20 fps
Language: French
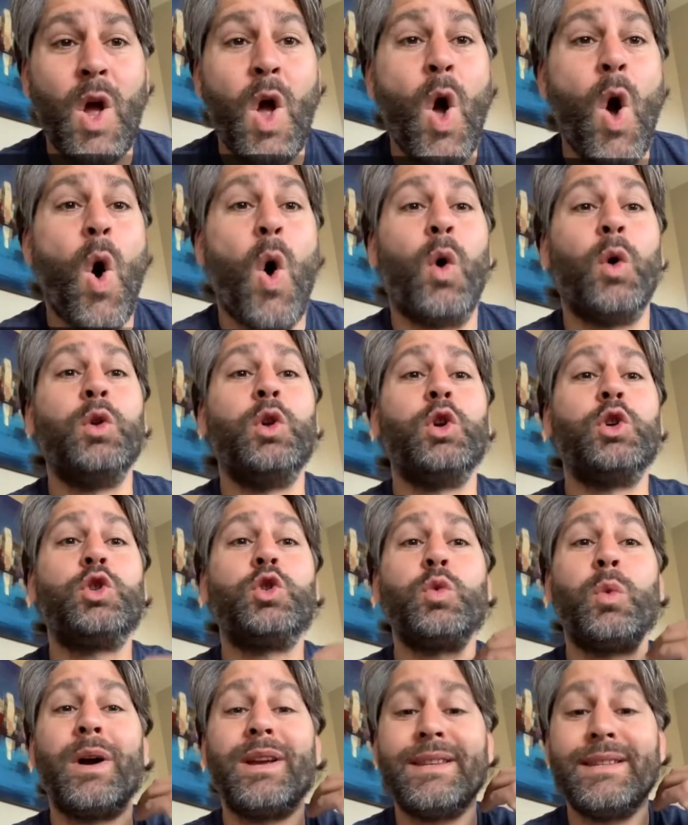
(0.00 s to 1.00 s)
On ne
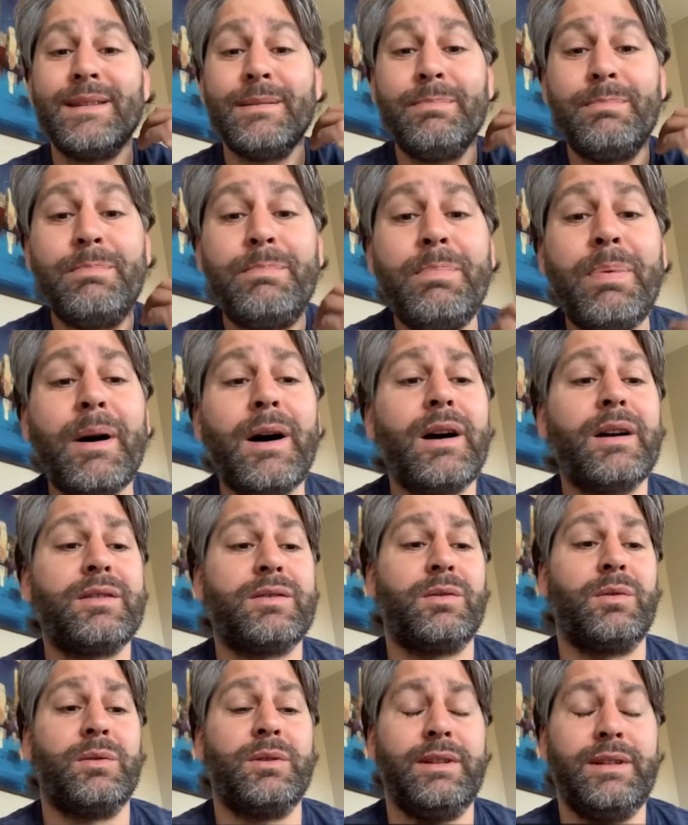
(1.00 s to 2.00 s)
choisit pas
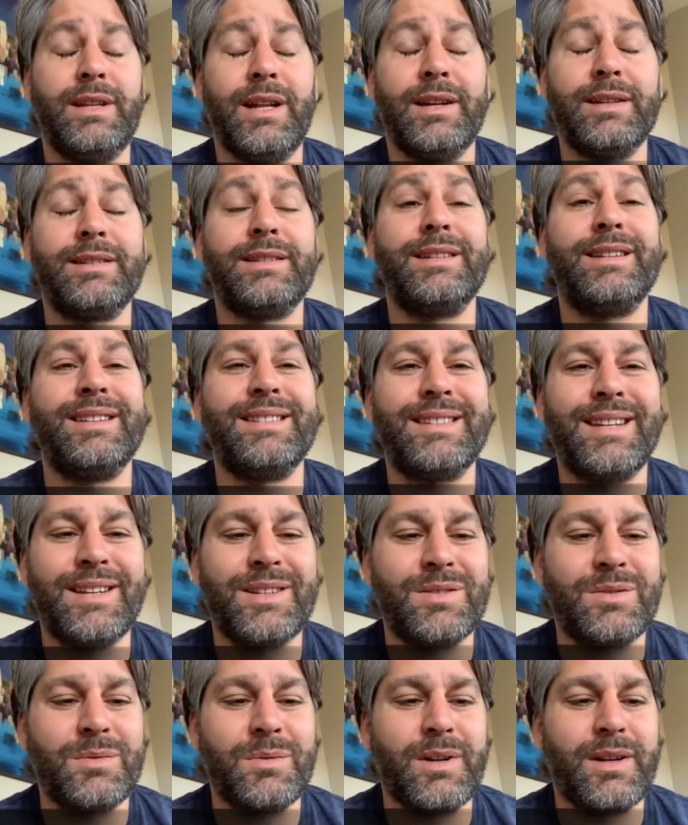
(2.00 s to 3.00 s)
son identité
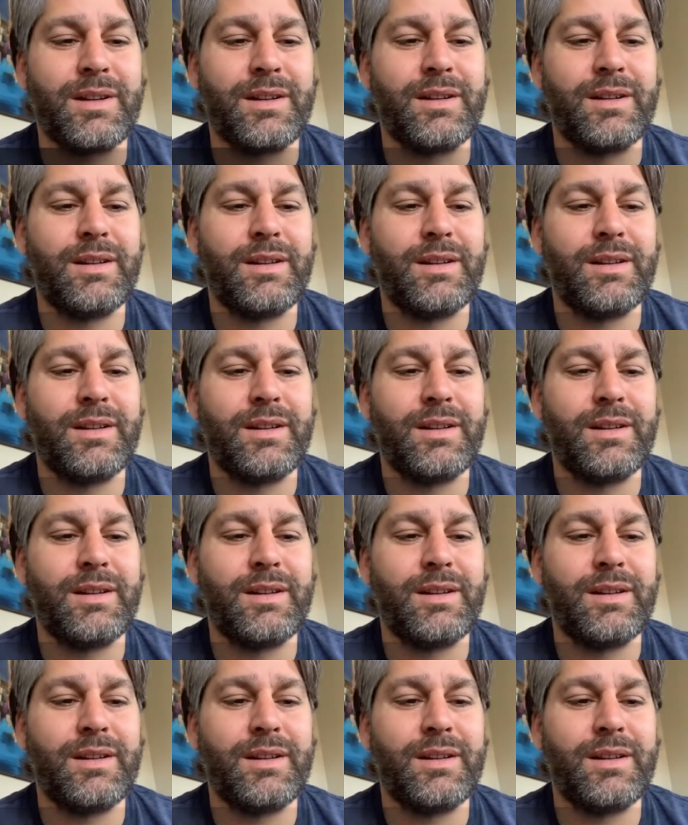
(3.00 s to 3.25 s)
sexuelle.